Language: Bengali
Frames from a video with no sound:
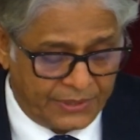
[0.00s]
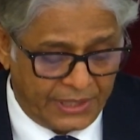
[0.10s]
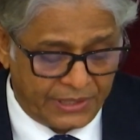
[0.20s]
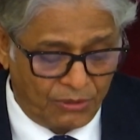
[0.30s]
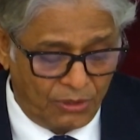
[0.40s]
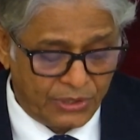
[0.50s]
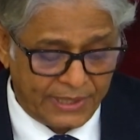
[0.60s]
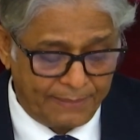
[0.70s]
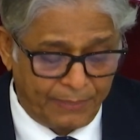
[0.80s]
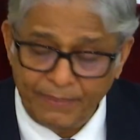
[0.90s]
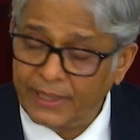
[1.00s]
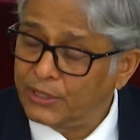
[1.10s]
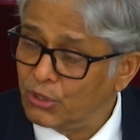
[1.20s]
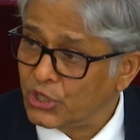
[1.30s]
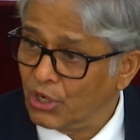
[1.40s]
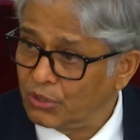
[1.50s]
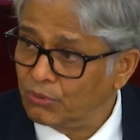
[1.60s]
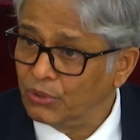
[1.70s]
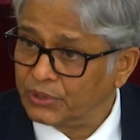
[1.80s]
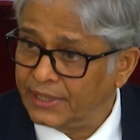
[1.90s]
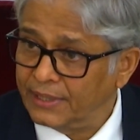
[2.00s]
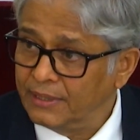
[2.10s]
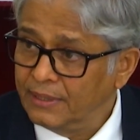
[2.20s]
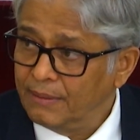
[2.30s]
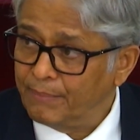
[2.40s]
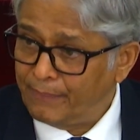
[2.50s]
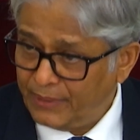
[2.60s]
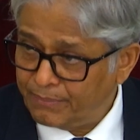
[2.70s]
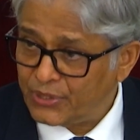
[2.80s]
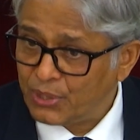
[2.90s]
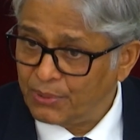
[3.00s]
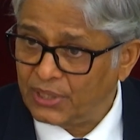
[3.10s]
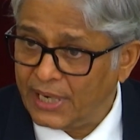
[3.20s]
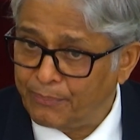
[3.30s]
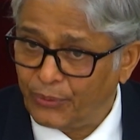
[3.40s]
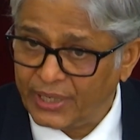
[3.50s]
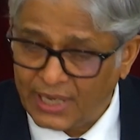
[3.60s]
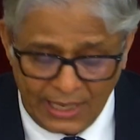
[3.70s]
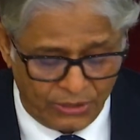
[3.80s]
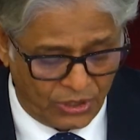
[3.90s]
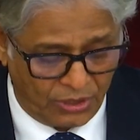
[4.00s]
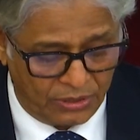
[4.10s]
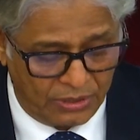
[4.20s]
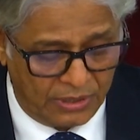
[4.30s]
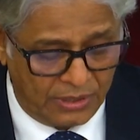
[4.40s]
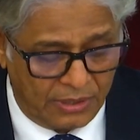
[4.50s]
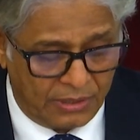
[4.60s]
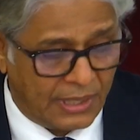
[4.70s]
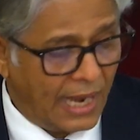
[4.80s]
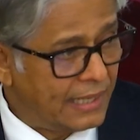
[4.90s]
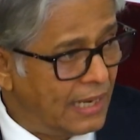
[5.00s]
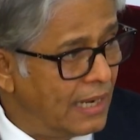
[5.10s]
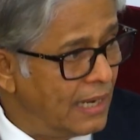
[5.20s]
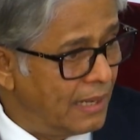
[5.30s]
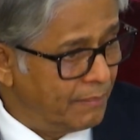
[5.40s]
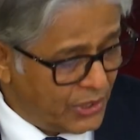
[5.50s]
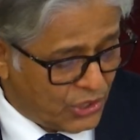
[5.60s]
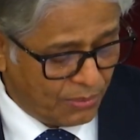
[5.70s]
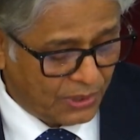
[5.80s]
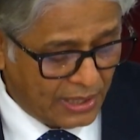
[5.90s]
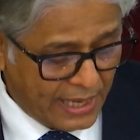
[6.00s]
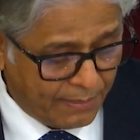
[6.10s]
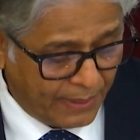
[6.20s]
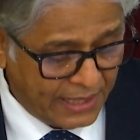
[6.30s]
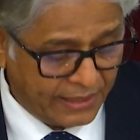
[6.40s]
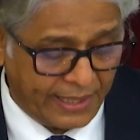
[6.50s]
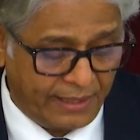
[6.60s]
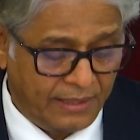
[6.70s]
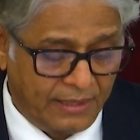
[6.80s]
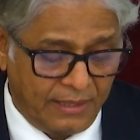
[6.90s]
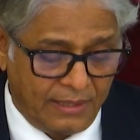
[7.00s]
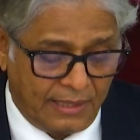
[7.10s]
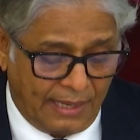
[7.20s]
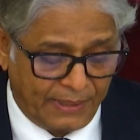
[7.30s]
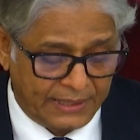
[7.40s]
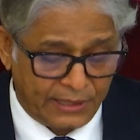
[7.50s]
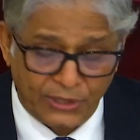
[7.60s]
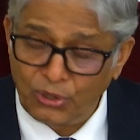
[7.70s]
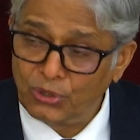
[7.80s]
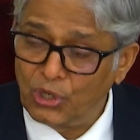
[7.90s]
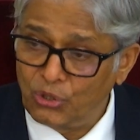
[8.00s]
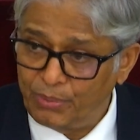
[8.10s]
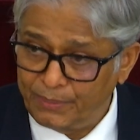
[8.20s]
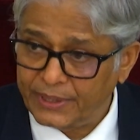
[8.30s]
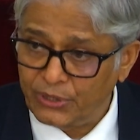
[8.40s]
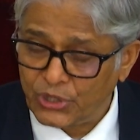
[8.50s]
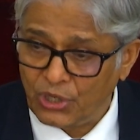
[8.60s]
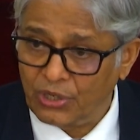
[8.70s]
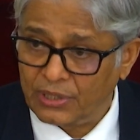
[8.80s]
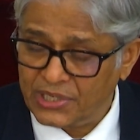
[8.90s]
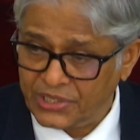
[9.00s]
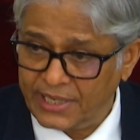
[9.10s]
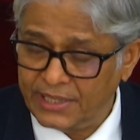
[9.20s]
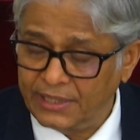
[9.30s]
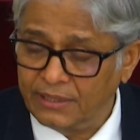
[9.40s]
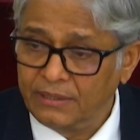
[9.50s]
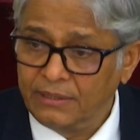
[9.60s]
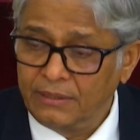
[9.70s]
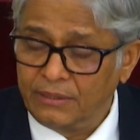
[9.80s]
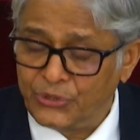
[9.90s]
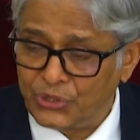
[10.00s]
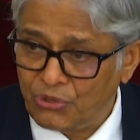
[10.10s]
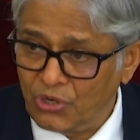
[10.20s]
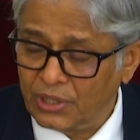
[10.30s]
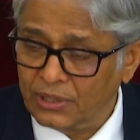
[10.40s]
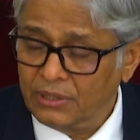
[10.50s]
সেটি হলো যে বিভাগীয় শহরগুলোতে পাবলিক বিশ্ববিদ্যালয় পরীক্ষা আয়োজন ঢাকা বিশ্ববিদ্যালয়ের বাহিরে আমাদের যে অন্যান্য বিভাগীয় শহর রাজশাহী চিটং